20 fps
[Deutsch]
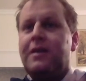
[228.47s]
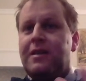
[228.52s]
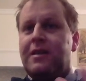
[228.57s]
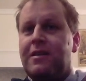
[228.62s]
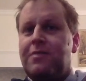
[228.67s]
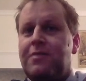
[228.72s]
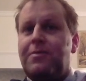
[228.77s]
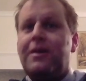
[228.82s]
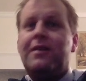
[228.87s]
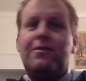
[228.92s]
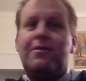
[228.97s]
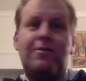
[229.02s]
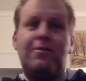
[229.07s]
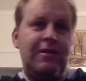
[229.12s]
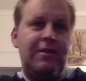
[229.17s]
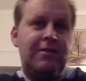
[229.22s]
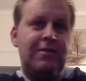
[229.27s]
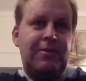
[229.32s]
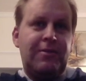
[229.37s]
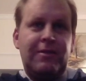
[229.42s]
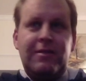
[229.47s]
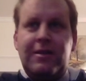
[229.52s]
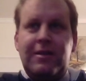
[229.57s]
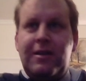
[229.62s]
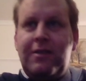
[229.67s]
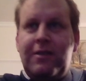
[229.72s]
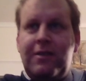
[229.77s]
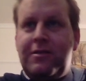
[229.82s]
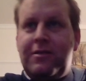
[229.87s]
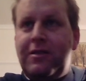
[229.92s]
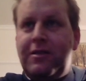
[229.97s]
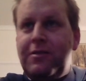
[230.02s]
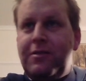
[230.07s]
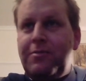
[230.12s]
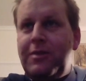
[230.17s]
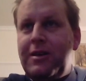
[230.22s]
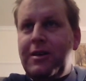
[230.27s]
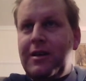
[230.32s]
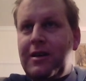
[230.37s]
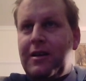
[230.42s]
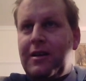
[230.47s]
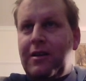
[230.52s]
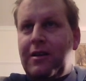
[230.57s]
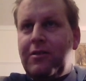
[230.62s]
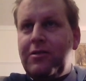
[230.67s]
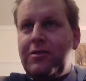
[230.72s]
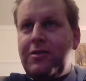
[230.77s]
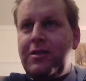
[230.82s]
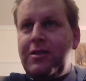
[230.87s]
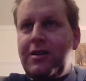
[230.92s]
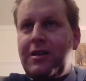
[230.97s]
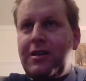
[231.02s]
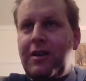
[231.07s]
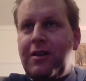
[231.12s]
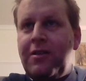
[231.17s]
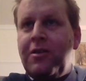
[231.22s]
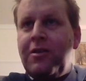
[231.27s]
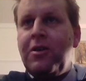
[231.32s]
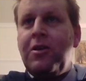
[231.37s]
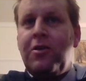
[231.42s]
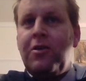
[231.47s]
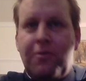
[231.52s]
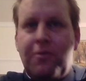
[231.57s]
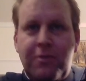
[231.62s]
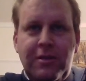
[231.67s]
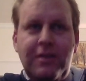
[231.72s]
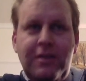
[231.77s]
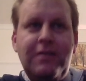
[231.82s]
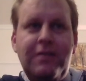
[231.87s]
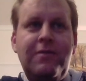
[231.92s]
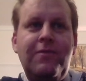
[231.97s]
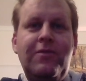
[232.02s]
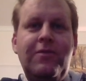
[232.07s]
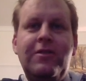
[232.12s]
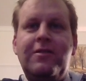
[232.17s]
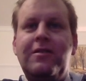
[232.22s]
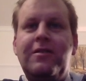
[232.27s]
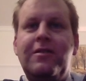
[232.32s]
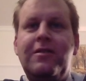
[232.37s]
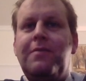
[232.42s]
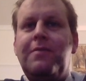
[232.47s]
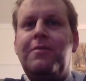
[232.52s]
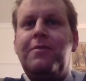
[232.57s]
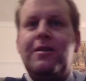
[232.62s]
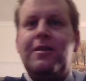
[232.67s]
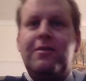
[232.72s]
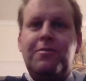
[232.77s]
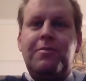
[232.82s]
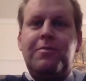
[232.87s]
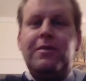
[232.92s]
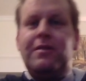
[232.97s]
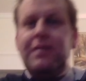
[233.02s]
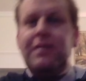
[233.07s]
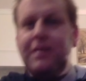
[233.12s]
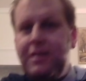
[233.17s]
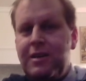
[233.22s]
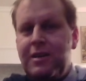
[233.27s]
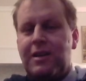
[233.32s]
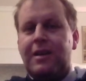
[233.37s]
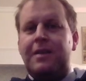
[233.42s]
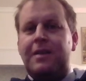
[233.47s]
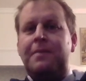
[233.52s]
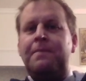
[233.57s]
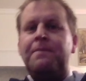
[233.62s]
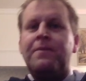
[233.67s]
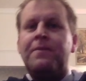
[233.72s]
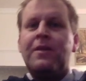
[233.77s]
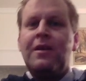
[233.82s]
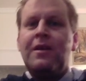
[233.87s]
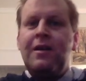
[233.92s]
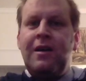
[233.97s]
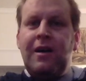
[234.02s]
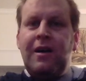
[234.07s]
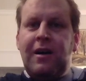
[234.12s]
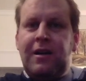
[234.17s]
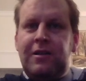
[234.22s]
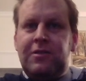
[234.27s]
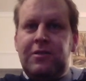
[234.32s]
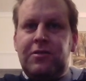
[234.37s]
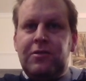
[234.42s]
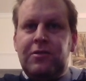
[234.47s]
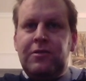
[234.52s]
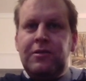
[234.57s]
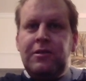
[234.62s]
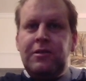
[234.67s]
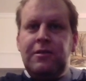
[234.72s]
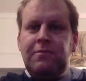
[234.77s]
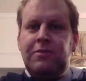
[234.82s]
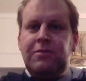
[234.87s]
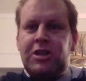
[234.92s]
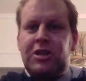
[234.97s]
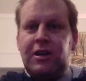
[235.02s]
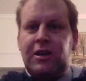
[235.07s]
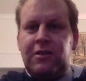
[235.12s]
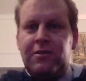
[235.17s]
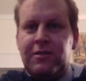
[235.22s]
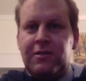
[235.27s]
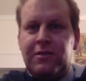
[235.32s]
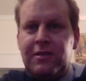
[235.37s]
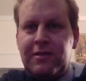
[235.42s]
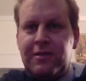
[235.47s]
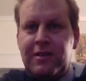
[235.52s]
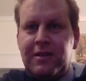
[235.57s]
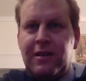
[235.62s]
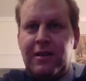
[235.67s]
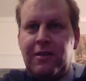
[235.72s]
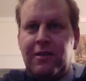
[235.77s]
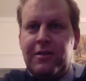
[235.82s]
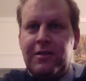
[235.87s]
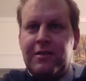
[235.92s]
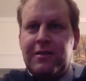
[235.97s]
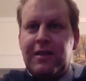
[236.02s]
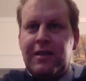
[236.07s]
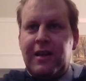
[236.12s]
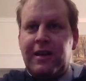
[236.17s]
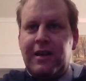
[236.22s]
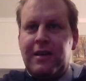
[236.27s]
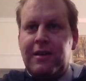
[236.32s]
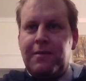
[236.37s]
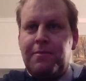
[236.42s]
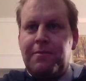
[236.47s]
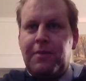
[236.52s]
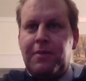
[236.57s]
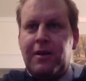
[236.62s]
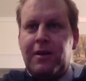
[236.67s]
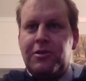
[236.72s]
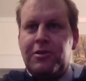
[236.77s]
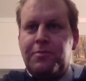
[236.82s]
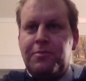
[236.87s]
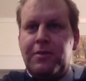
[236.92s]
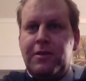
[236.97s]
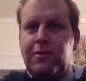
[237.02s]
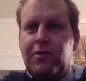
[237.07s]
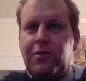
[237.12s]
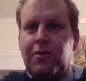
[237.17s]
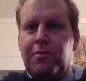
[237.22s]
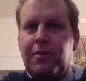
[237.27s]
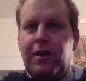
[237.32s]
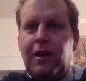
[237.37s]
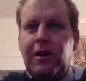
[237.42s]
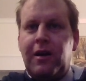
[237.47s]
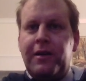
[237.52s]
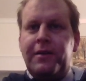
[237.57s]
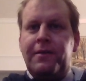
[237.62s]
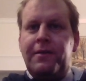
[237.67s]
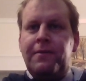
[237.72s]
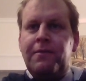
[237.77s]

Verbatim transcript: Das wäre jetzt das, was ich aus diesem hier herausziehen kann. Und mit diesem Wissen gehen wir jetzt bitte hier rein. Also, wir schauen uns jetzt genau das gleiche Beispiel nochmal an.